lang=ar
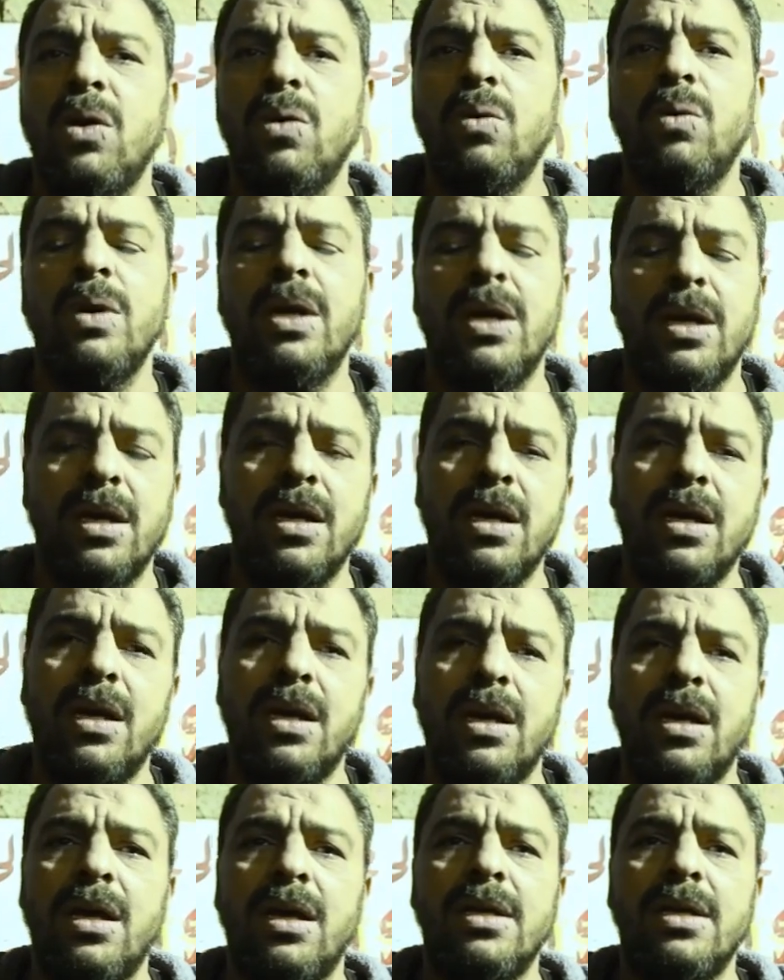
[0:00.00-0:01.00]

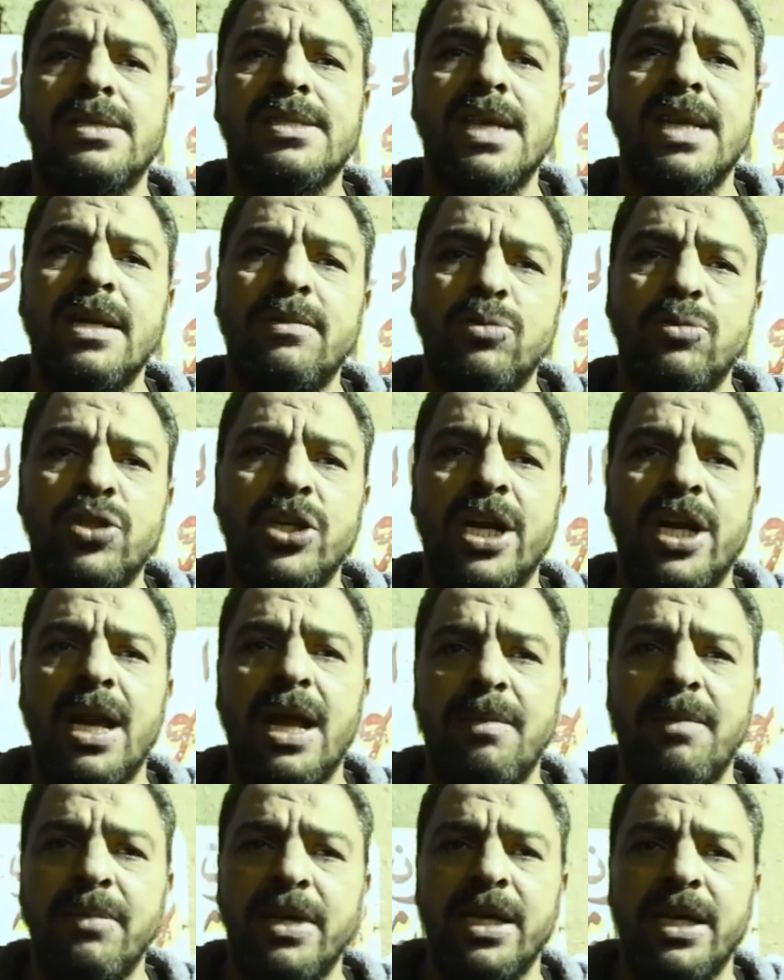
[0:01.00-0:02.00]
والسيد مدير
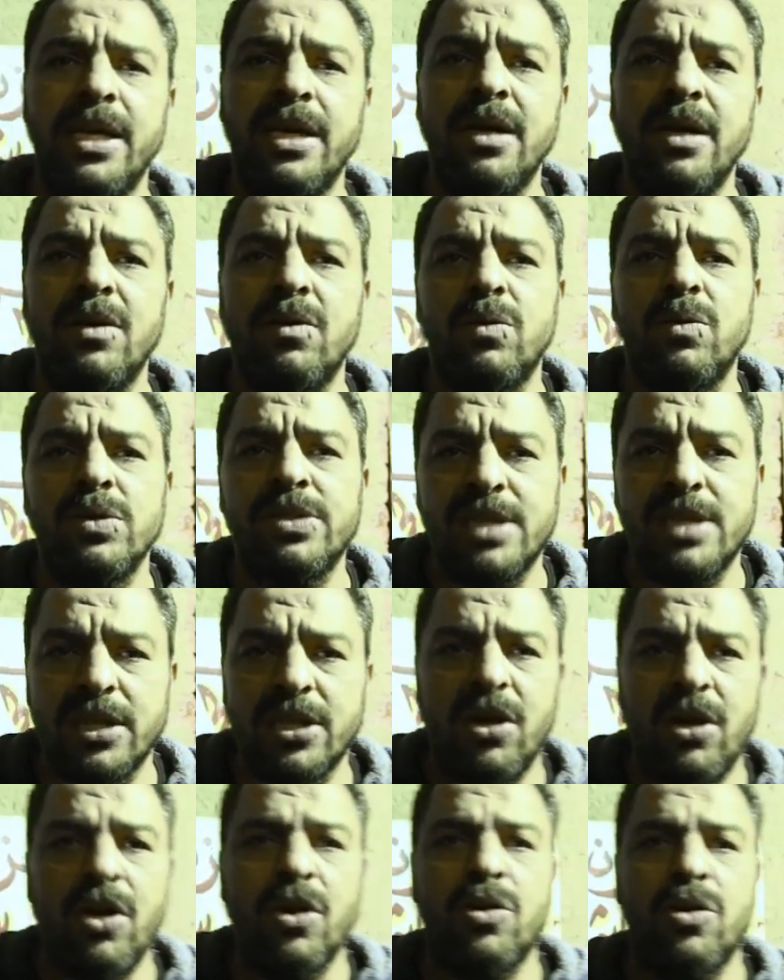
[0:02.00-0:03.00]
الامن جه والسيد
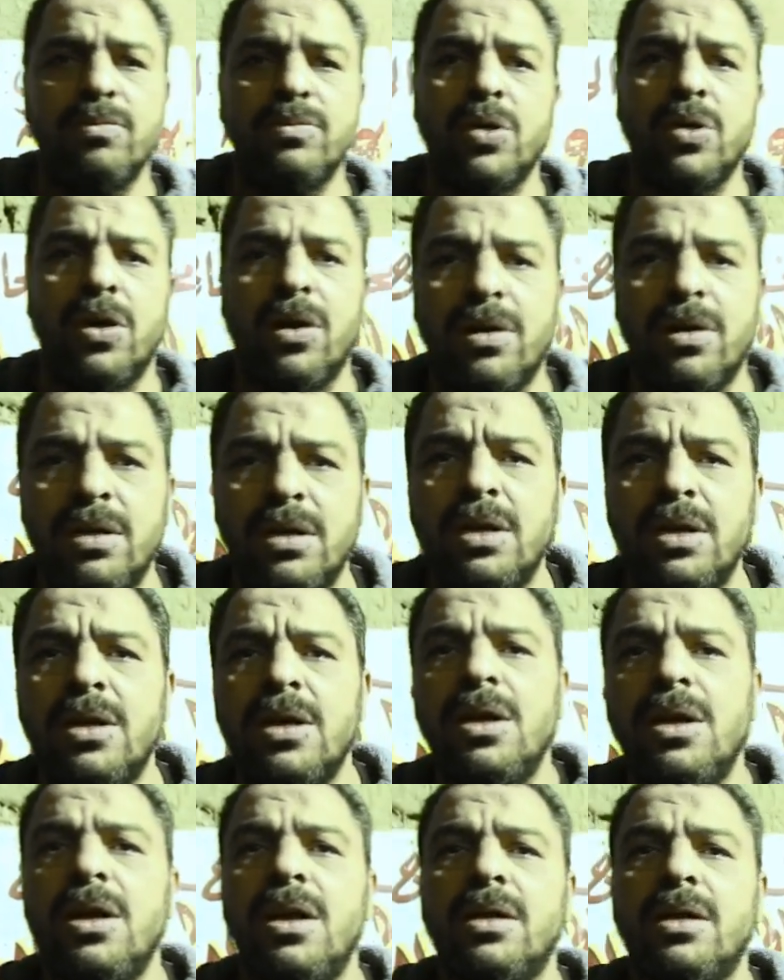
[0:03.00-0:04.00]
الحكمدار
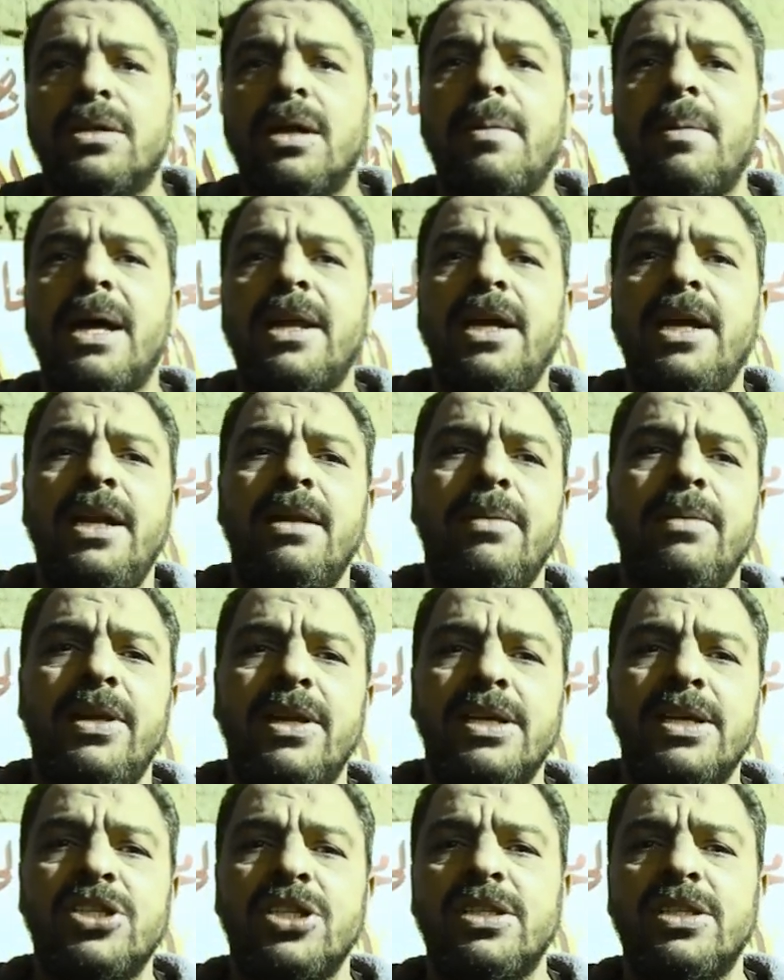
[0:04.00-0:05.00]
طبعا احنا
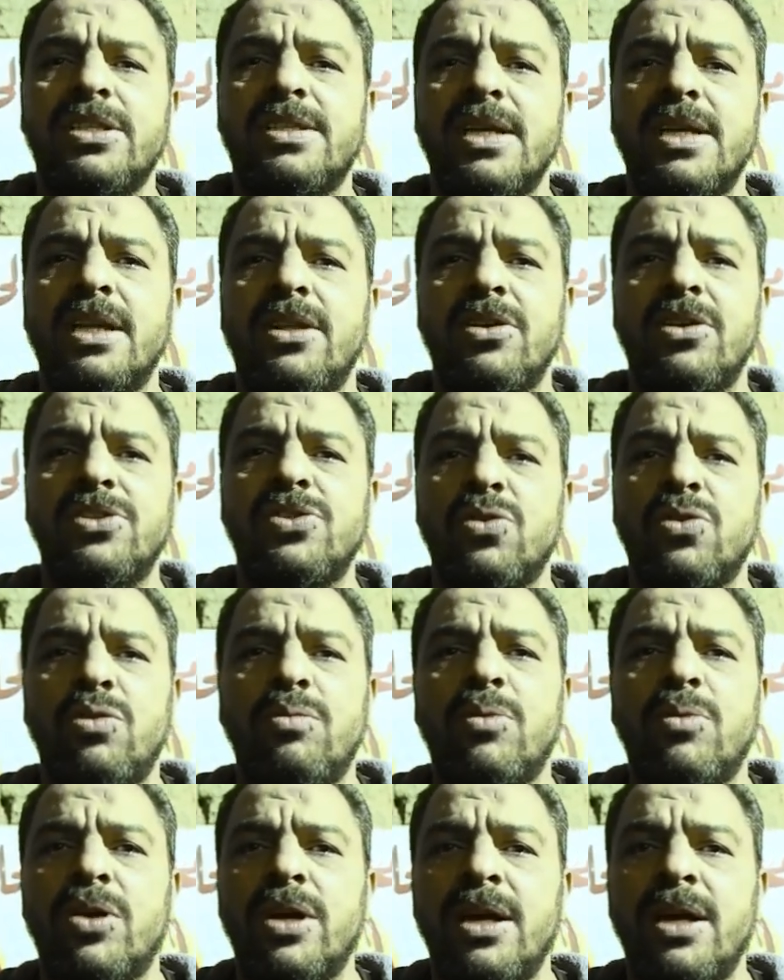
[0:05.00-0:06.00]
بنناشد السيد رئيس
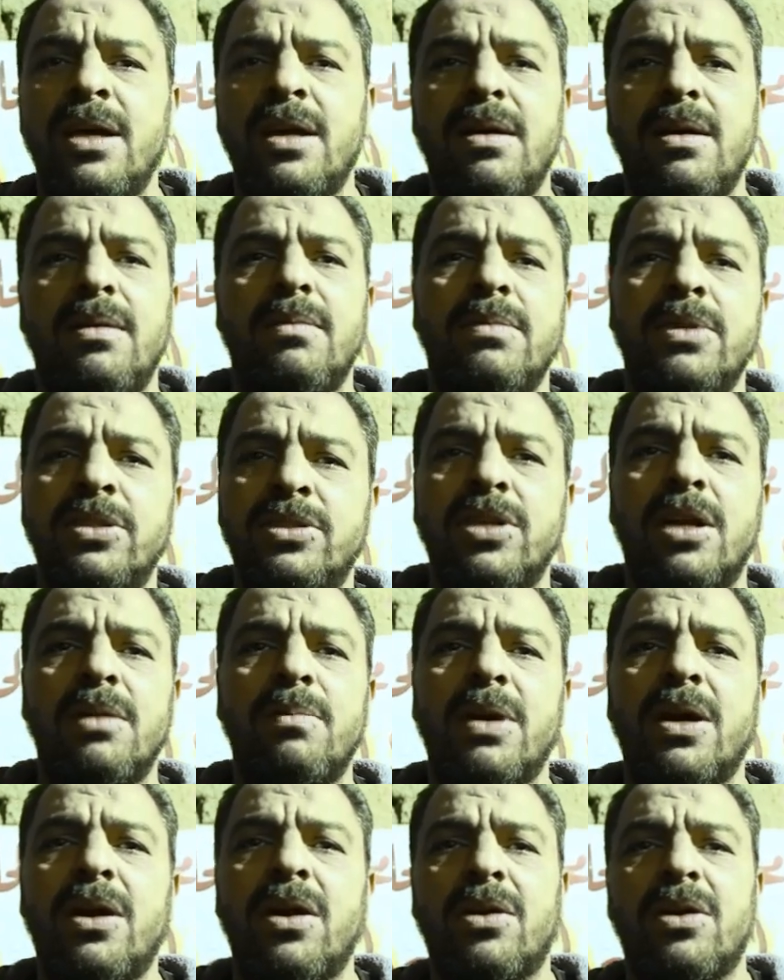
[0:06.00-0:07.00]
الجمهوريه
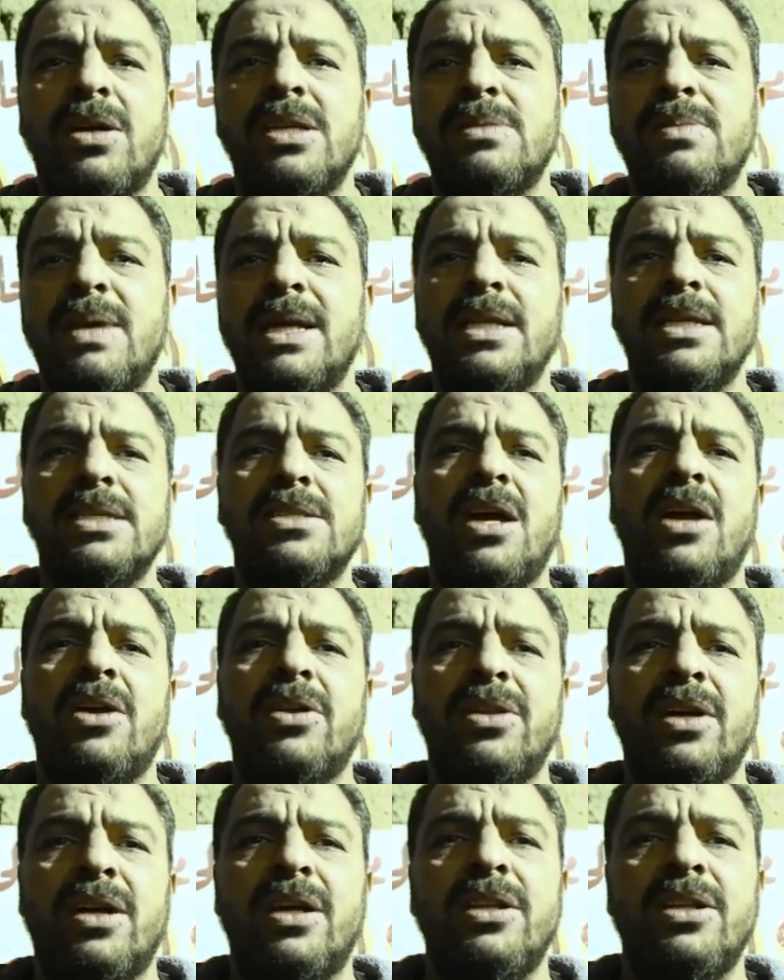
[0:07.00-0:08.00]
بنطالبك يا ريس بعد اذن
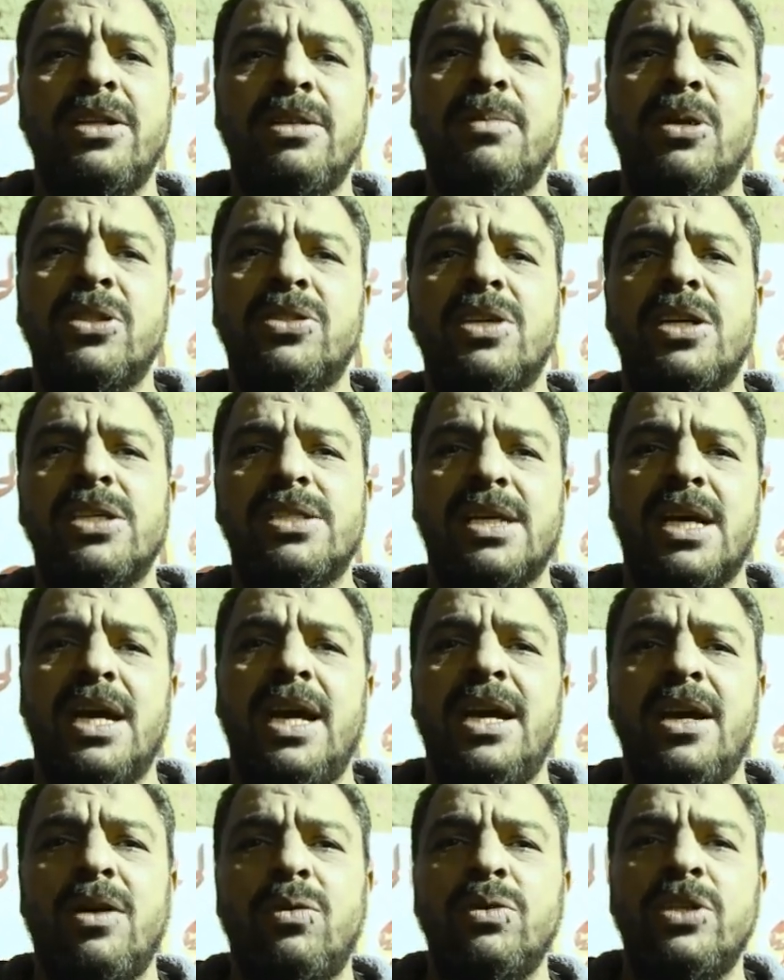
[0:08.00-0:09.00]
حضرتك ان دي منطقه
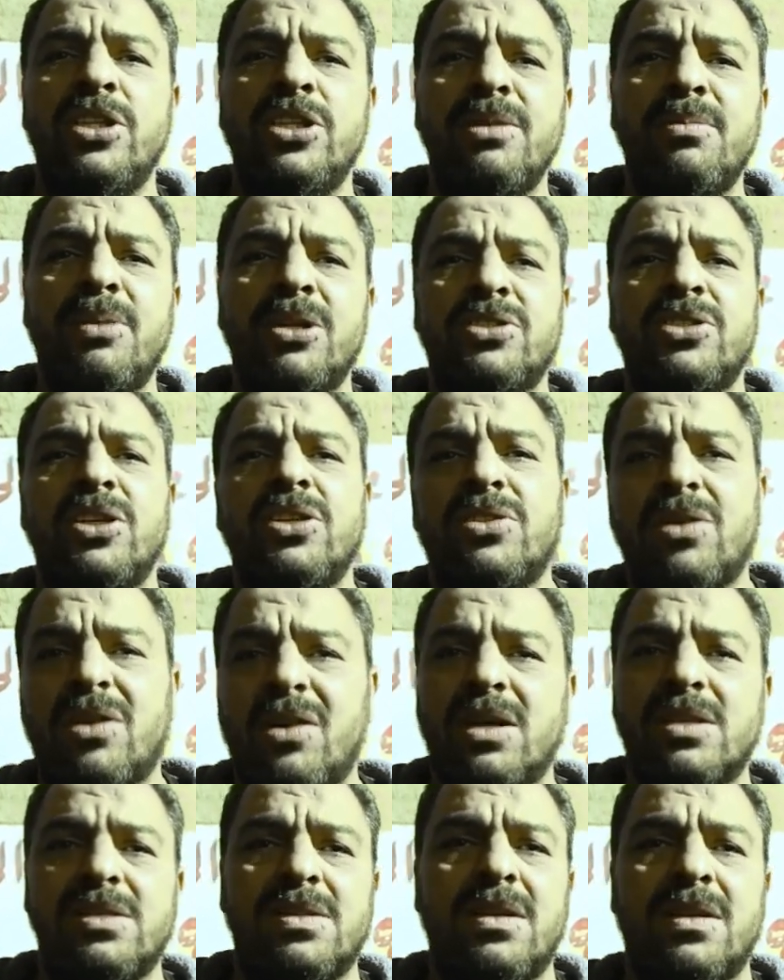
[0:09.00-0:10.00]
سياحيه وان دي منطقتك
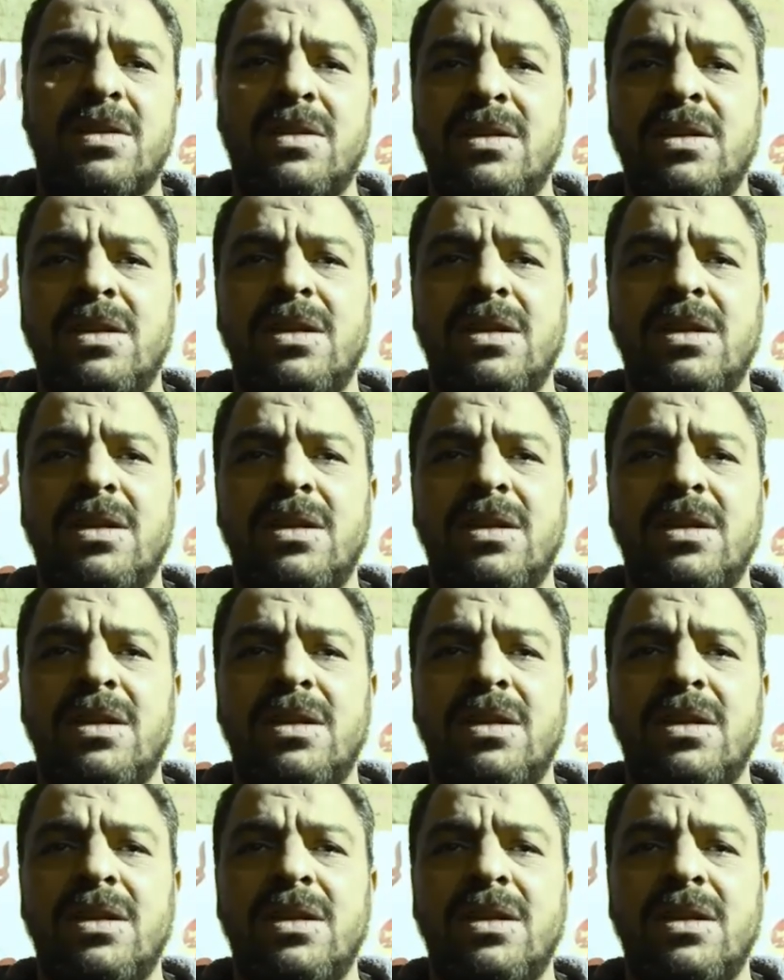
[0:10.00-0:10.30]
اصلا